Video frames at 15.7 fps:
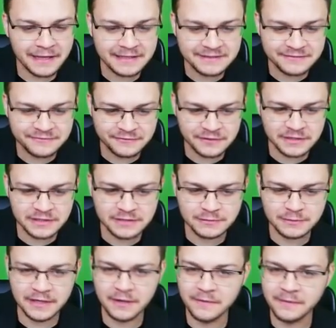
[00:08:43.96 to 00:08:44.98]
taki y,
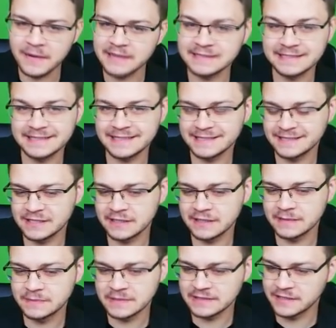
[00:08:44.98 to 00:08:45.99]
tutaj obrazek jest y,
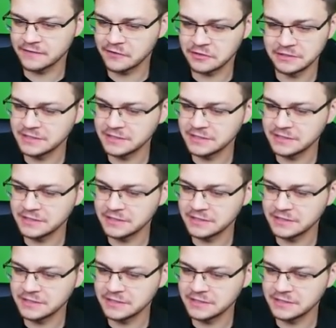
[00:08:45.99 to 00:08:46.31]
przedstawiony.